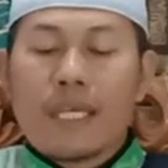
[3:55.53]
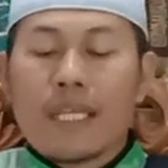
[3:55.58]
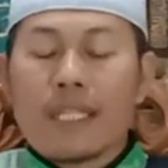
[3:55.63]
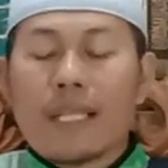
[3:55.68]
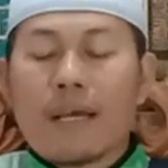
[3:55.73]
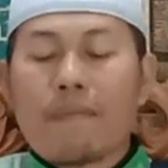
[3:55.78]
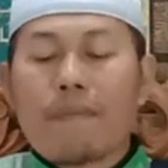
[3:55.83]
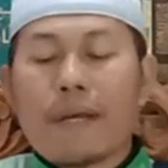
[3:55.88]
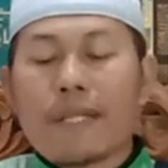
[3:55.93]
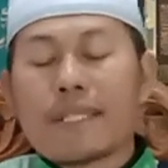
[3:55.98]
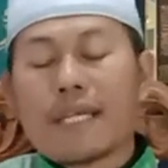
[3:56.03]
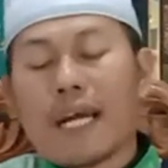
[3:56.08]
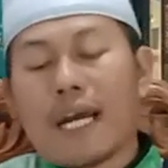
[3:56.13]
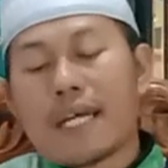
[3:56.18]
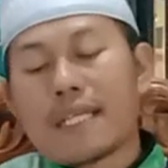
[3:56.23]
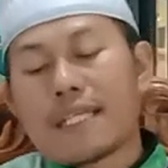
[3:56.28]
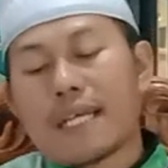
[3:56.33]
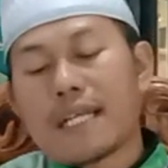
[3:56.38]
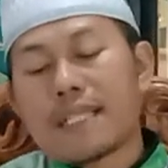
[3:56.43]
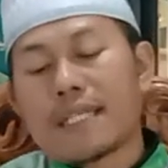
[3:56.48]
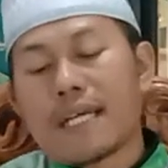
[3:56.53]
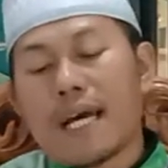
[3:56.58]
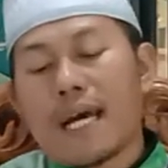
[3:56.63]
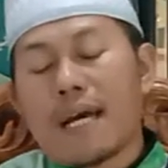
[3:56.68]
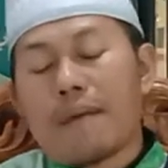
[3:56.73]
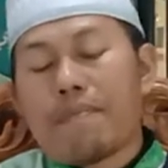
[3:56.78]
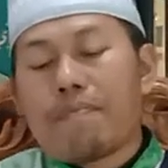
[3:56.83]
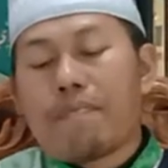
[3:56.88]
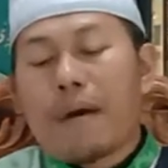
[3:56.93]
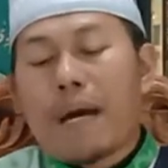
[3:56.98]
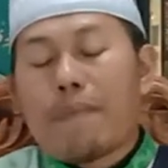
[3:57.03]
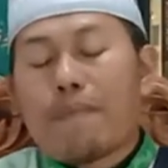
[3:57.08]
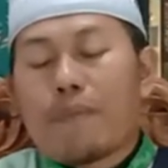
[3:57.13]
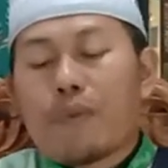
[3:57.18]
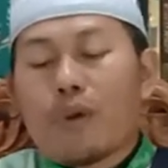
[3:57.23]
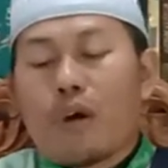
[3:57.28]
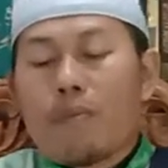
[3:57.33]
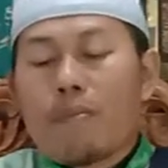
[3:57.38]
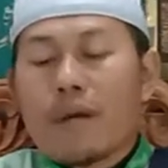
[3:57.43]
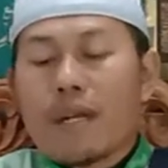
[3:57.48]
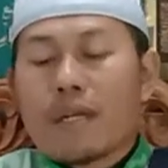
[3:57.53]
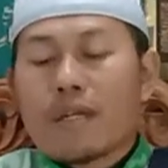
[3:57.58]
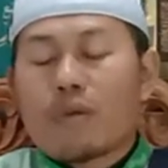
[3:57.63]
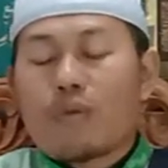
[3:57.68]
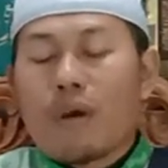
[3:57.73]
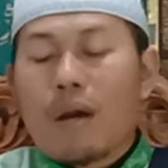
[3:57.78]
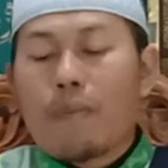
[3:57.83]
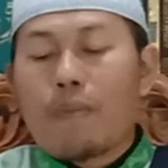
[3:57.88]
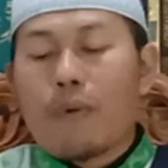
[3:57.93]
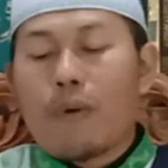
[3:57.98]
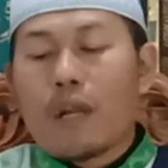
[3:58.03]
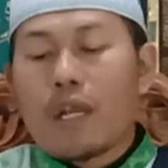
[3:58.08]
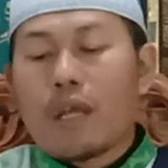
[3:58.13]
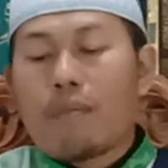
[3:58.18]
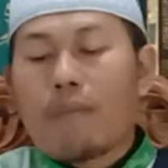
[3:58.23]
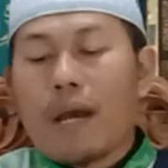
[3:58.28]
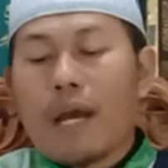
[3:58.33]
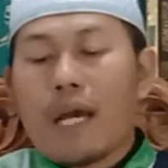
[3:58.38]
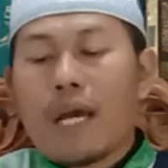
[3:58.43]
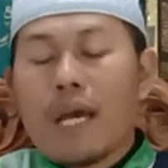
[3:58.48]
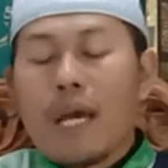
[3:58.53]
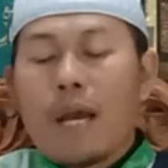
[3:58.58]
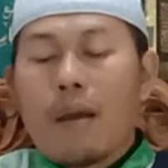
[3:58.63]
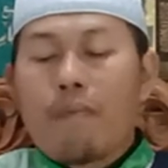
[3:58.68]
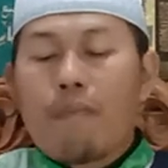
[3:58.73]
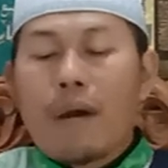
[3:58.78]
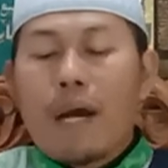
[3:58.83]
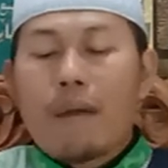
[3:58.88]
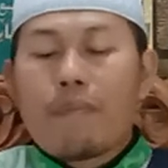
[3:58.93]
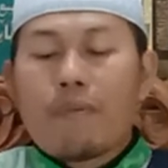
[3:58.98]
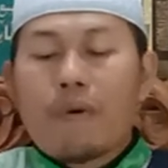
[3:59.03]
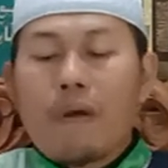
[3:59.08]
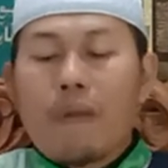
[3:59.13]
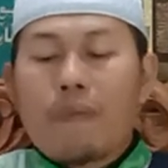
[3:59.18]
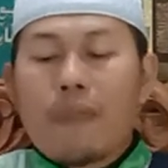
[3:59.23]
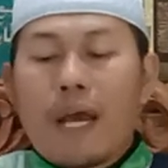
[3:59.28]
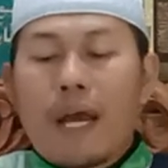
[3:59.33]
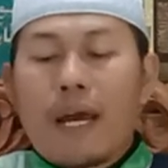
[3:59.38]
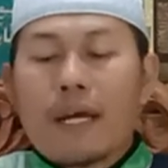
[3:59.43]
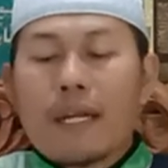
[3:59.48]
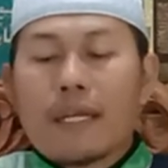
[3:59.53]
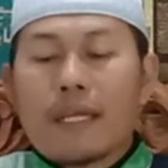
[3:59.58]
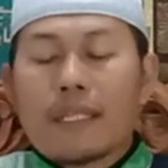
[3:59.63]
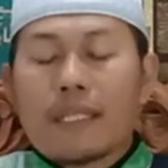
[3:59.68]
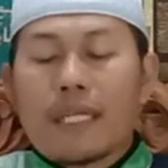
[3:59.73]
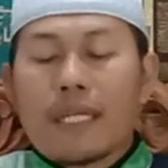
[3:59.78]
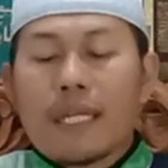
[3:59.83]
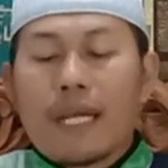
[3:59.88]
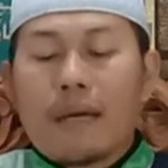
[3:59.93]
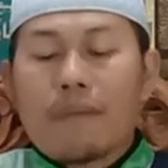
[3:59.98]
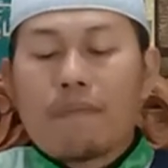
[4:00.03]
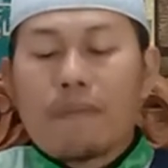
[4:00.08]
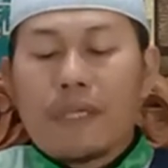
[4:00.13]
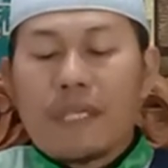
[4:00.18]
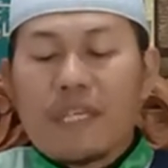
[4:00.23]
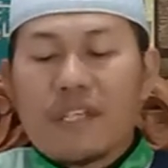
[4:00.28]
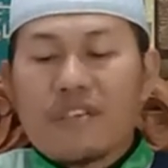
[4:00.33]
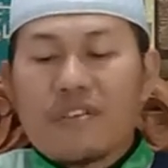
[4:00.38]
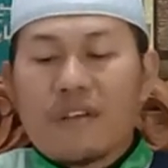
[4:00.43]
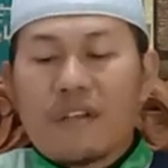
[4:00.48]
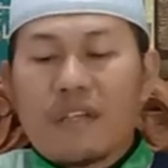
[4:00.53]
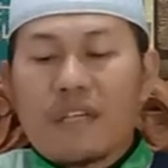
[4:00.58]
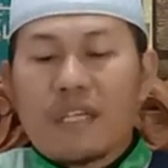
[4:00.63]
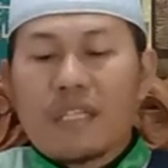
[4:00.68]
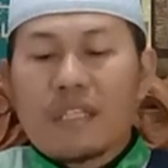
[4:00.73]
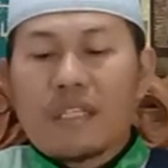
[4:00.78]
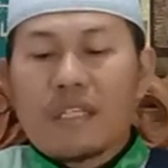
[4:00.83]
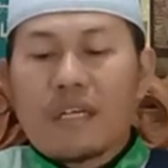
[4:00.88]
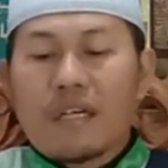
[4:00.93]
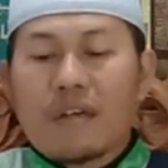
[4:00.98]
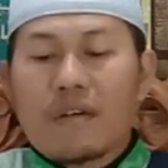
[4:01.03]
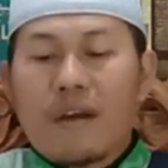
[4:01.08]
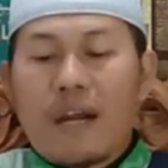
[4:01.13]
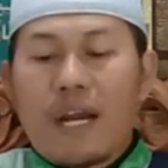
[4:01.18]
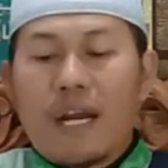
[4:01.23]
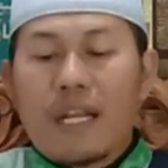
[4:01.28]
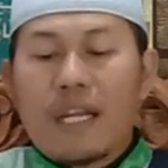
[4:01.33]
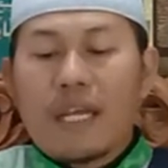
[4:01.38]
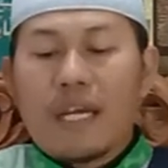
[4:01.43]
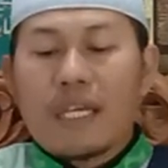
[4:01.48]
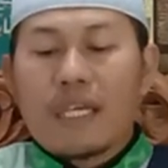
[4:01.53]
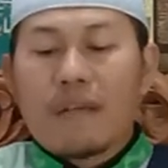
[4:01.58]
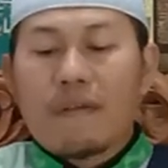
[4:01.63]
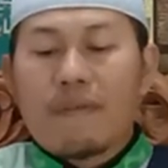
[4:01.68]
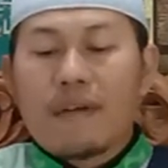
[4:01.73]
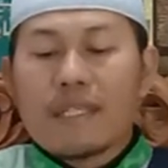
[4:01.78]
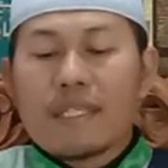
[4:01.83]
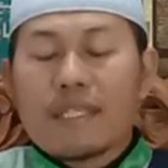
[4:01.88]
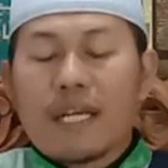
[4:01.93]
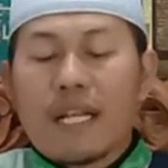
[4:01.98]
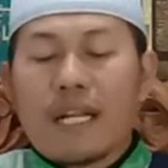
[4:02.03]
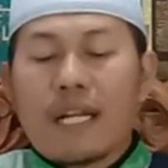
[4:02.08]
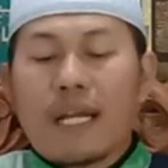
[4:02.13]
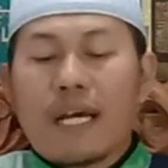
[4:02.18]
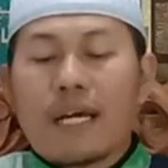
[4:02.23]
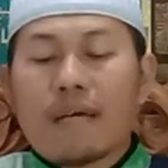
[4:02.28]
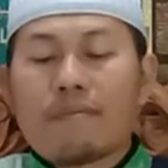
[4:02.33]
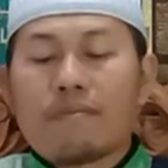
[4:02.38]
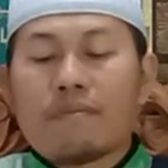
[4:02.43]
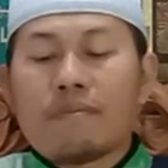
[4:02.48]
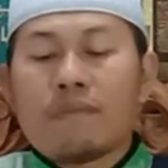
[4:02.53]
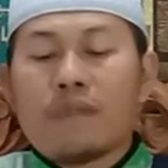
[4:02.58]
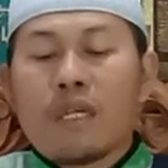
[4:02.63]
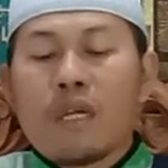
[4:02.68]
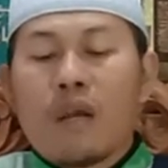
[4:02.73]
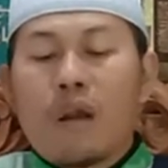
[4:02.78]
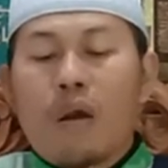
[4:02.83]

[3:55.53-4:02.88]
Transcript: Kita bacakan saja bab nomor 25. Babu tahritin Nabi sallallahu alaihi wasallam